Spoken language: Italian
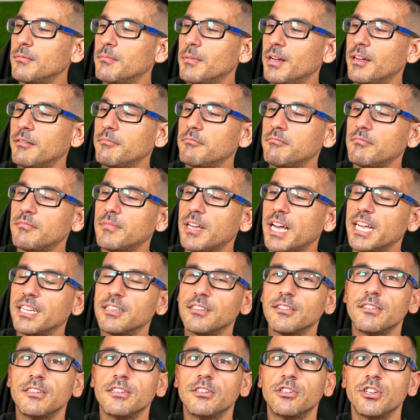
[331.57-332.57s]
ma
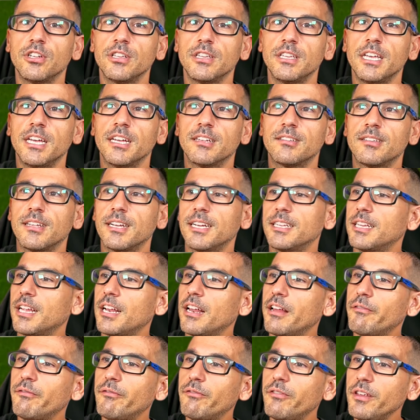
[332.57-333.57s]
Ed dice di essere
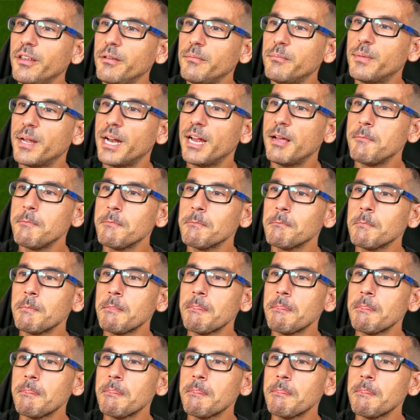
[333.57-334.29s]
delle fibre